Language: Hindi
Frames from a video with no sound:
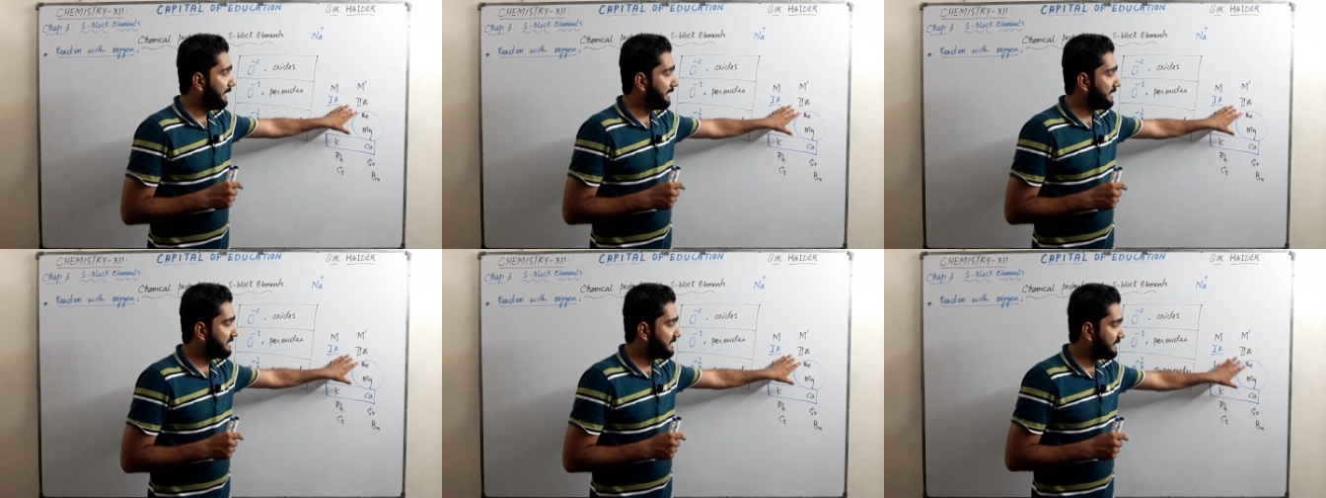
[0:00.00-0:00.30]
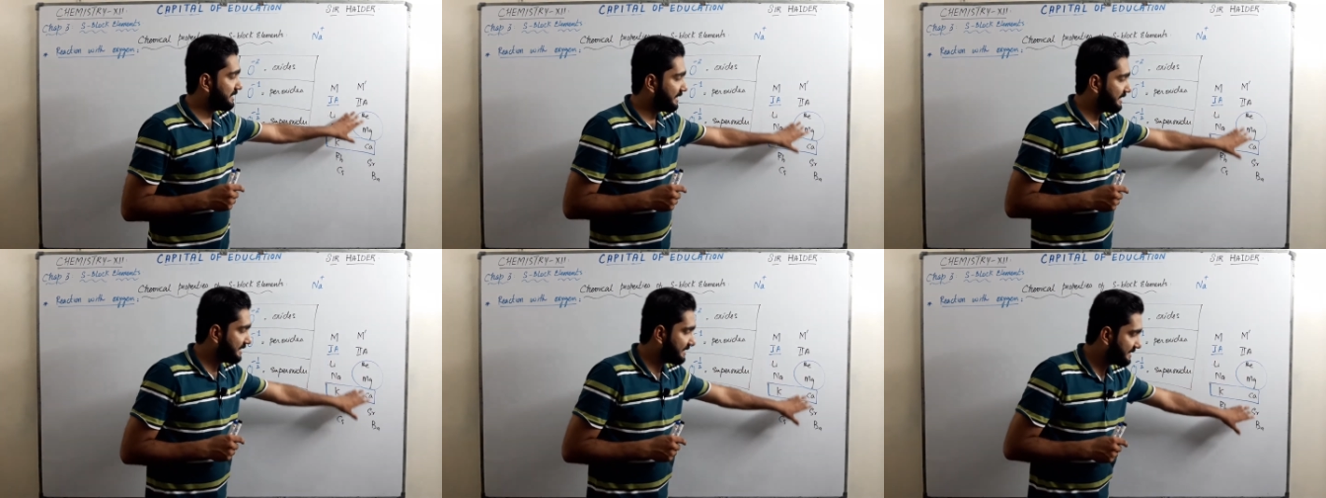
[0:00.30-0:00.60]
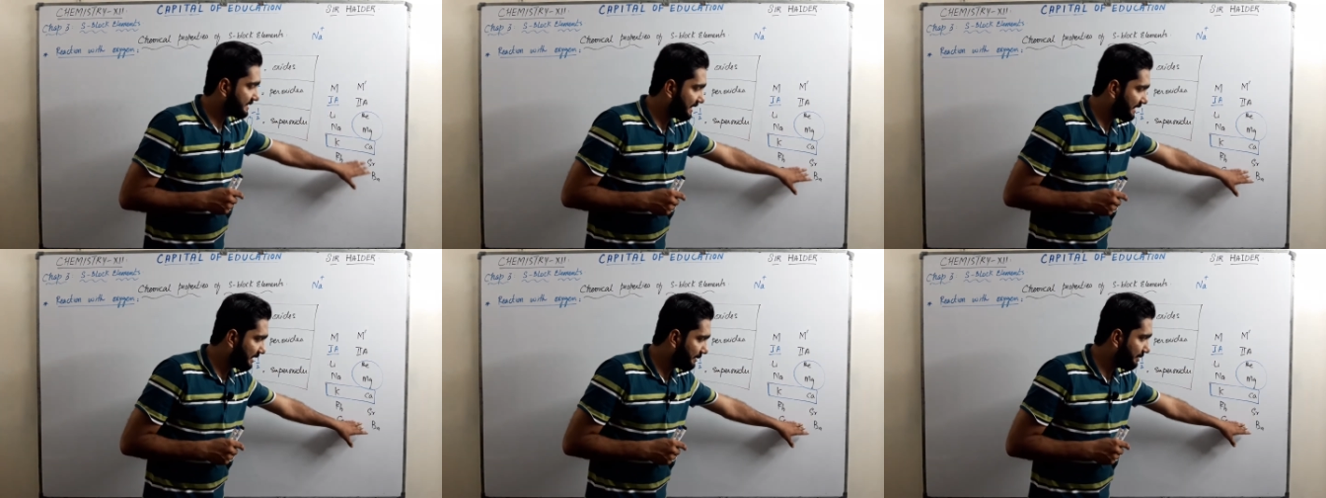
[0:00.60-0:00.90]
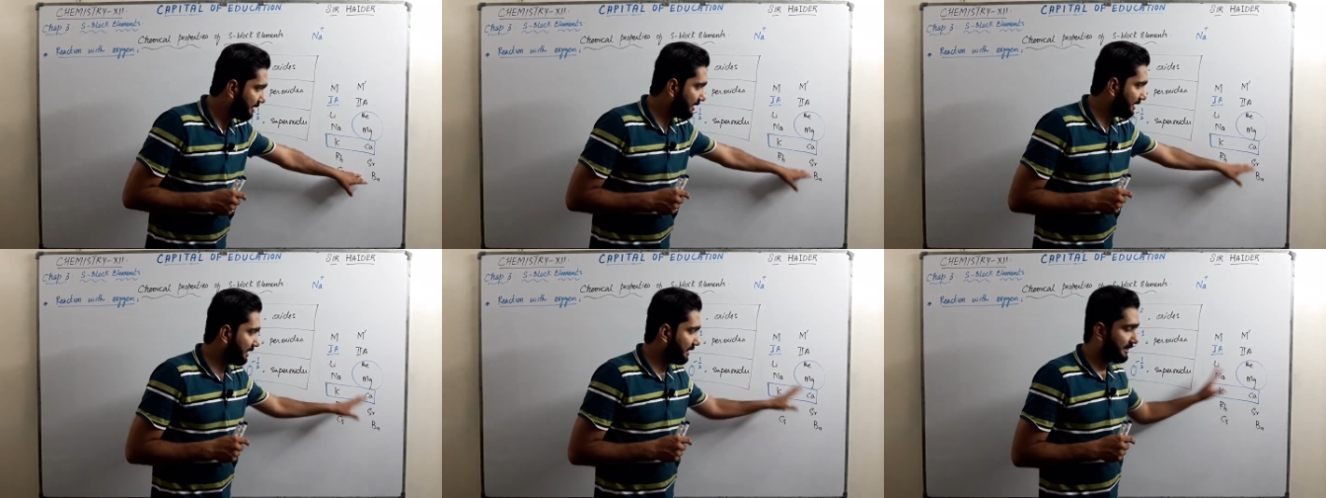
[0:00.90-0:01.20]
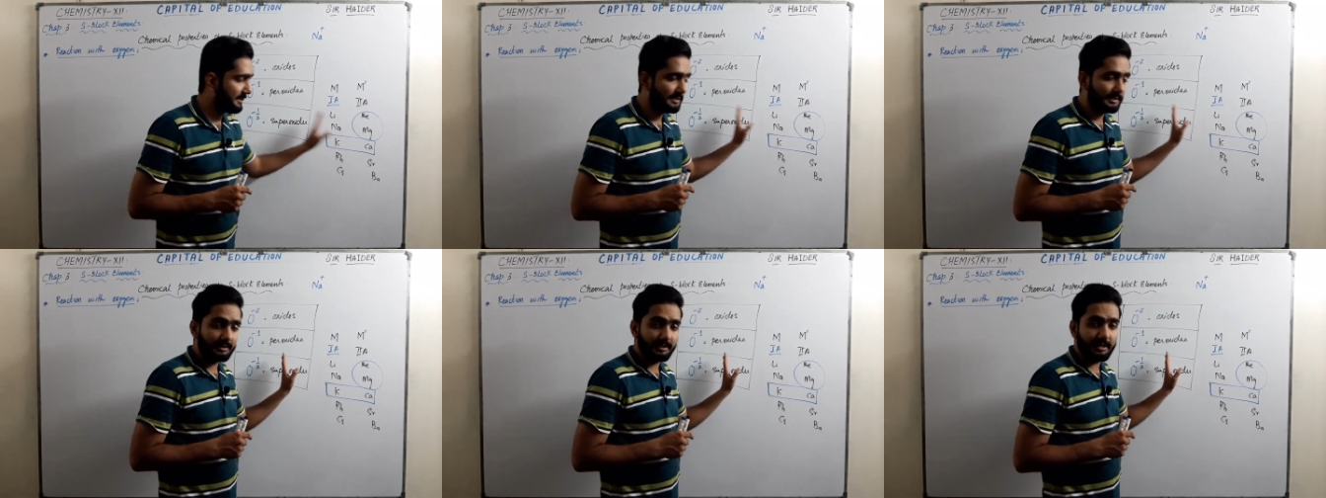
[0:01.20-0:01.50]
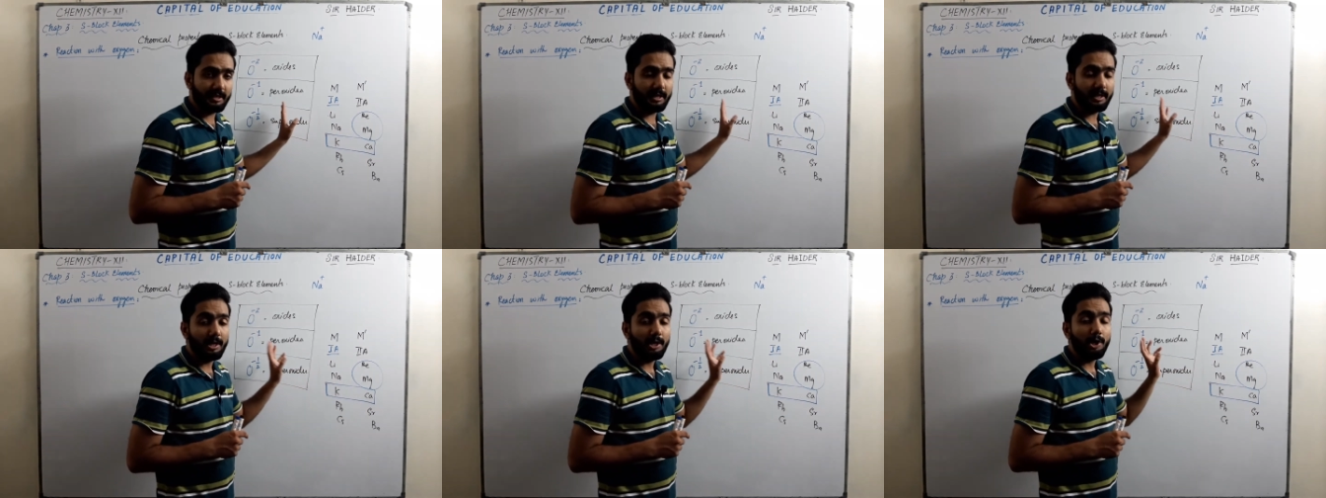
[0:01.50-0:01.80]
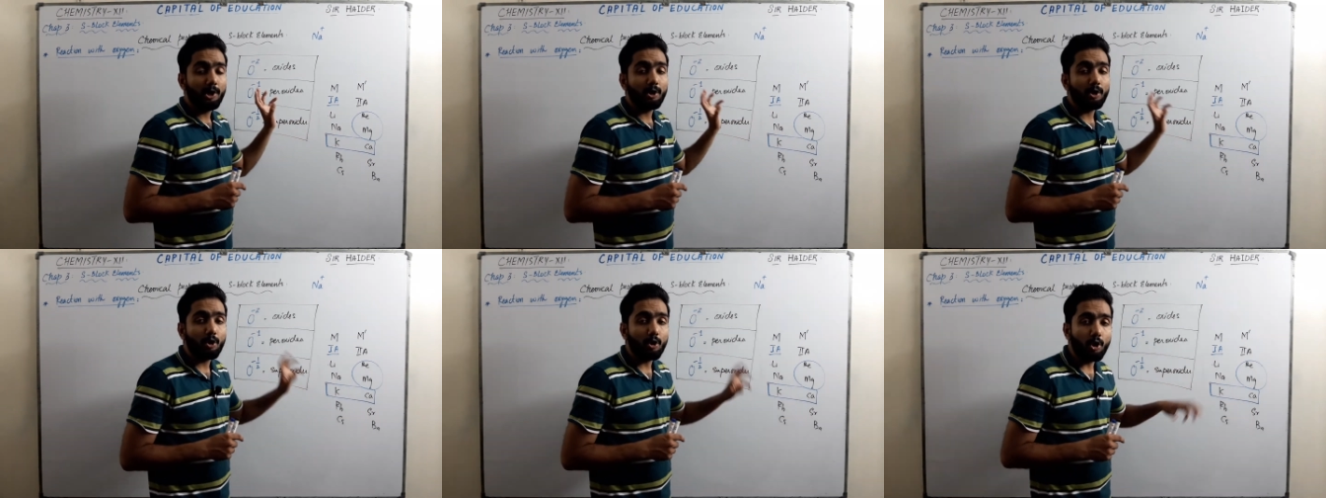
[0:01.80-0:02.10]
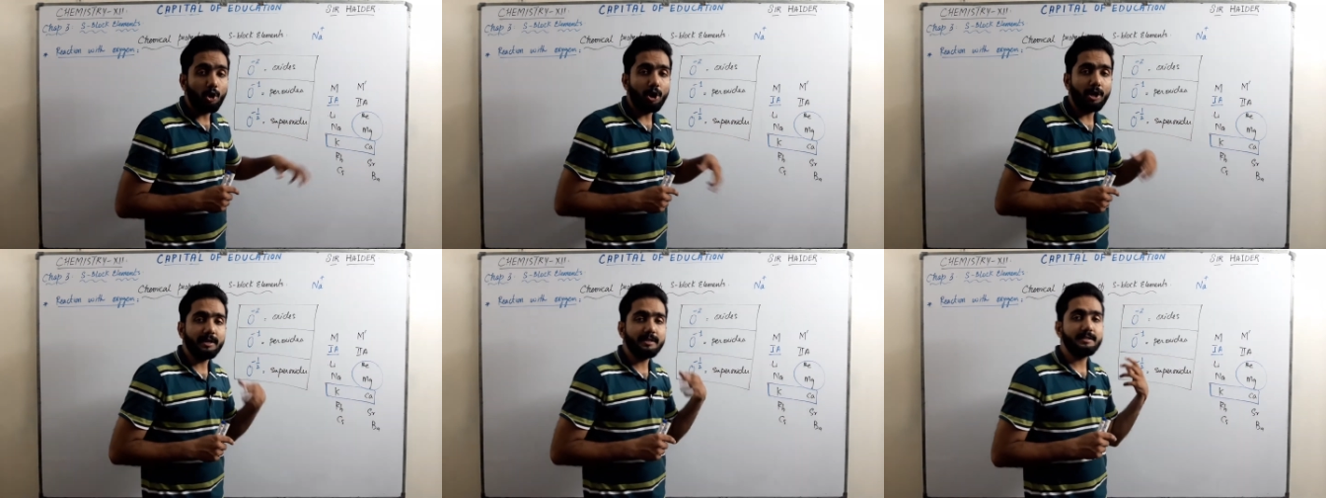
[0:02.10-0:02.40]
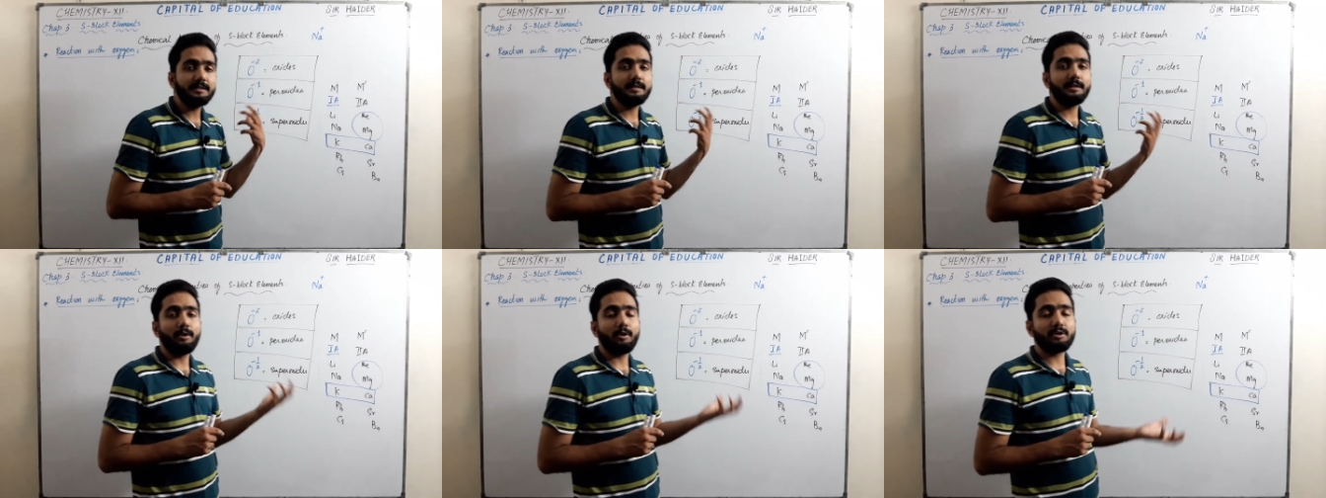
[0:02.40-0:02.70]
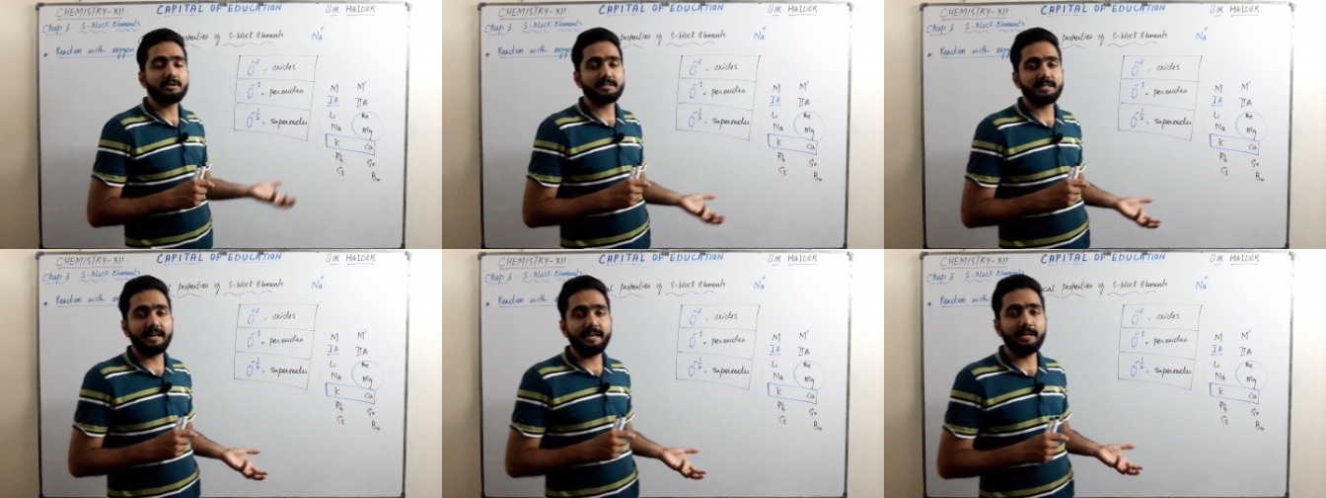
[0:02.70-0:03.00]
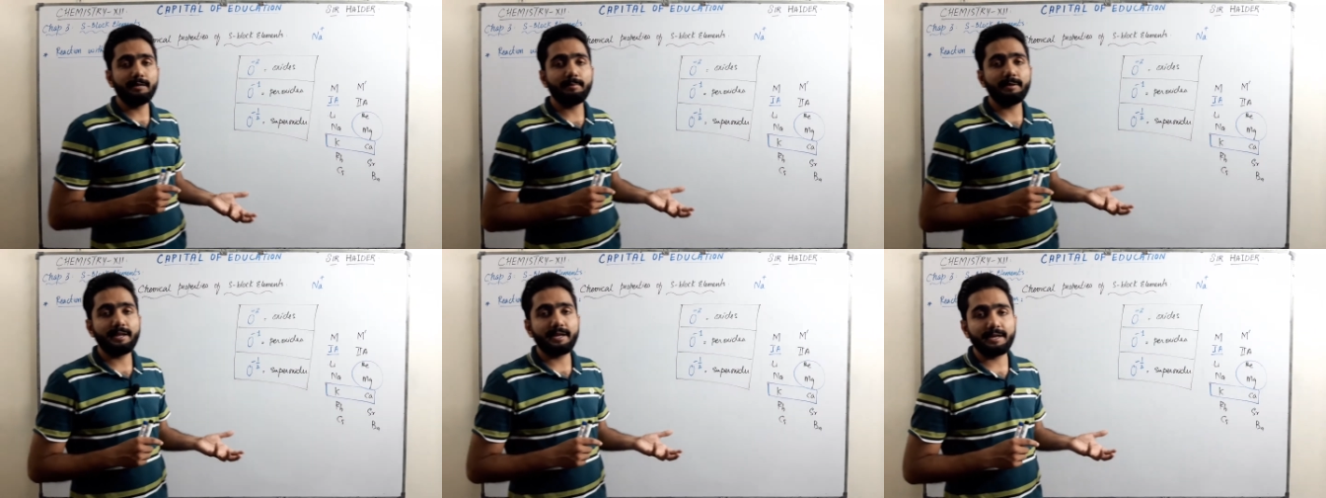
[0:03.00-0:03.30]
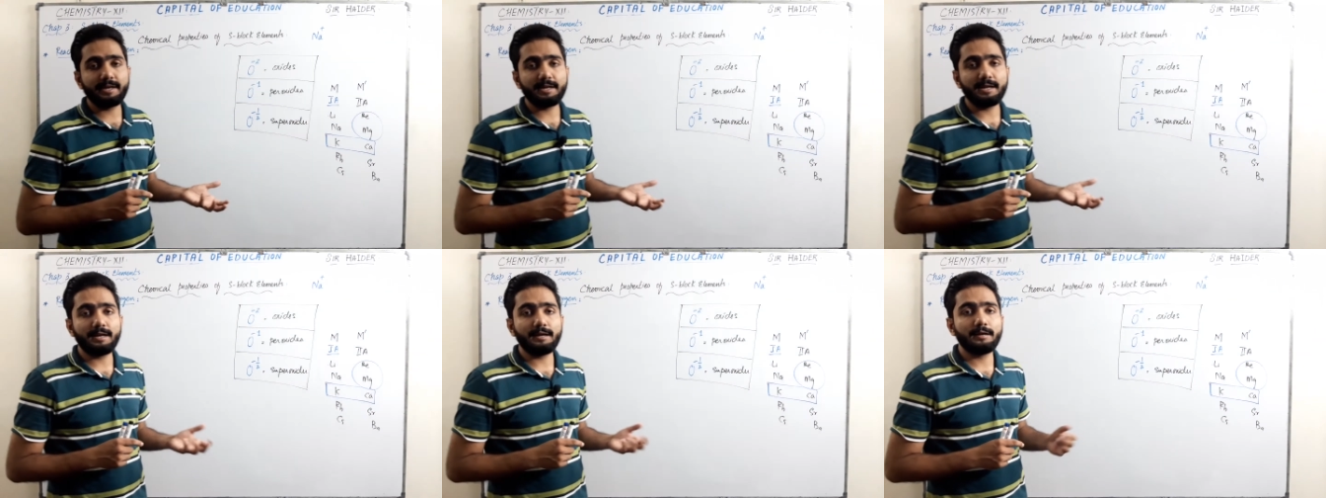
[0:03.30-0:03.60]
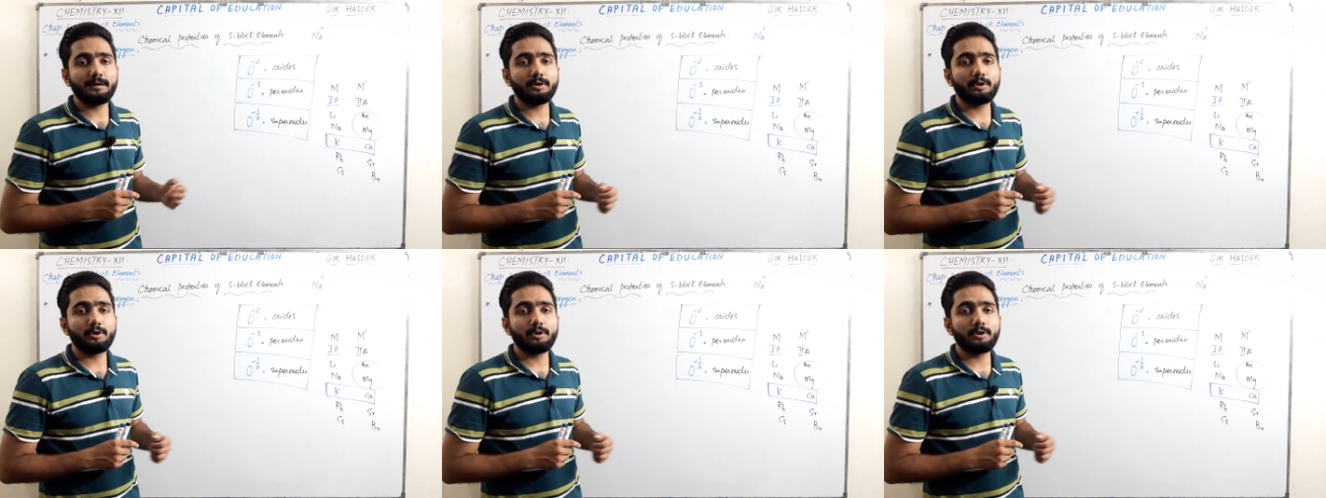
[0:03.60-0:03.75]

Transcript: इसी तरह ये सारे भी रेक कर सकते हैं कौन ऑक्साइड बनाएगा